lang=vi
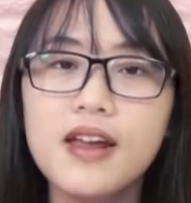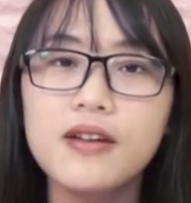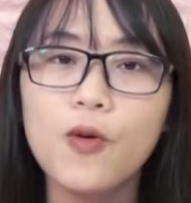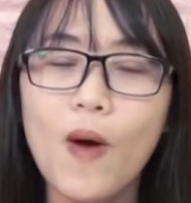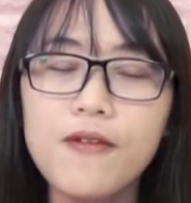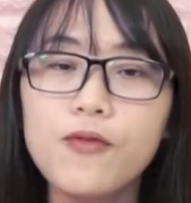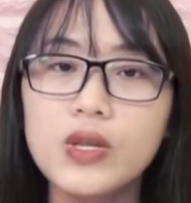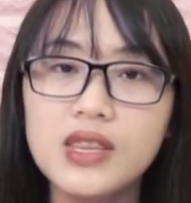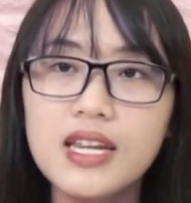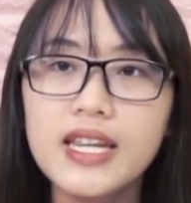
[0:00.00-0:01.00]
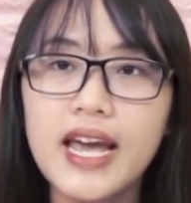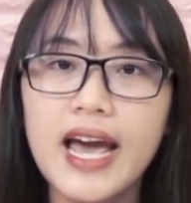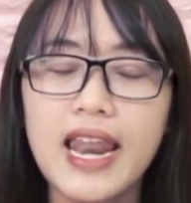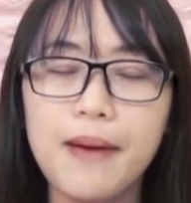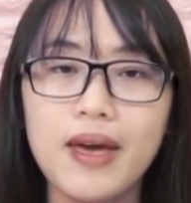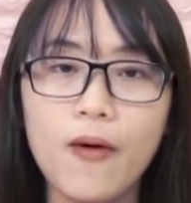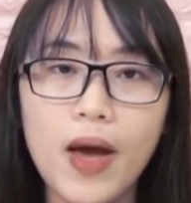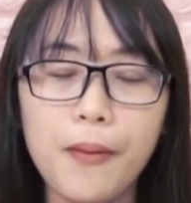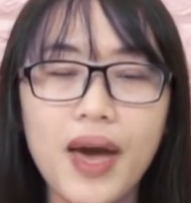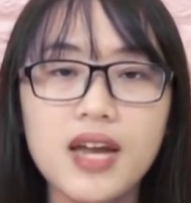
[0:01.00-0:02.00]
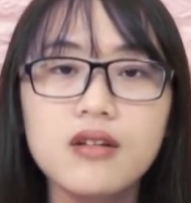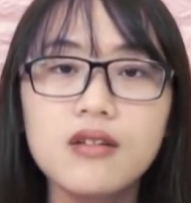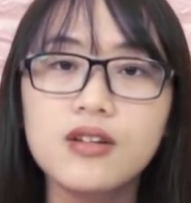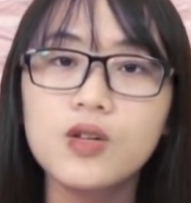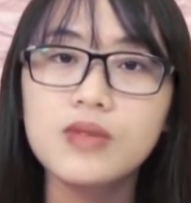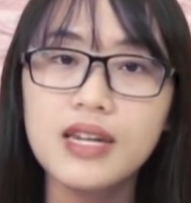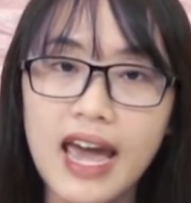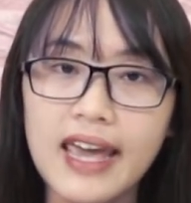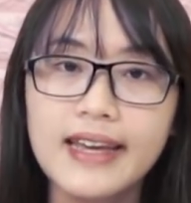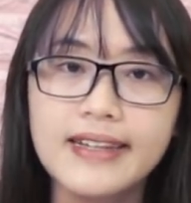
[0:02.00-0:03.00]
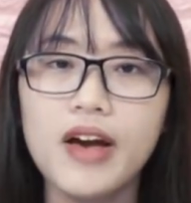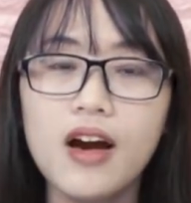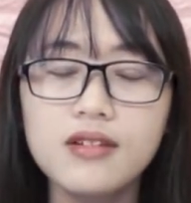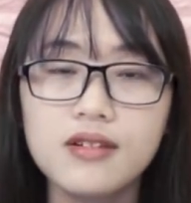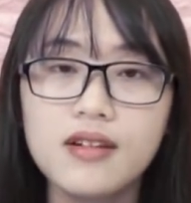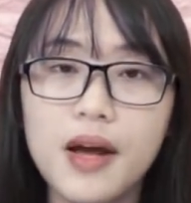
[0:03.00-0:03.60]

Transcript: nên quá vội tin hay là bị hoang mang trước những thông tin này và hơn nữa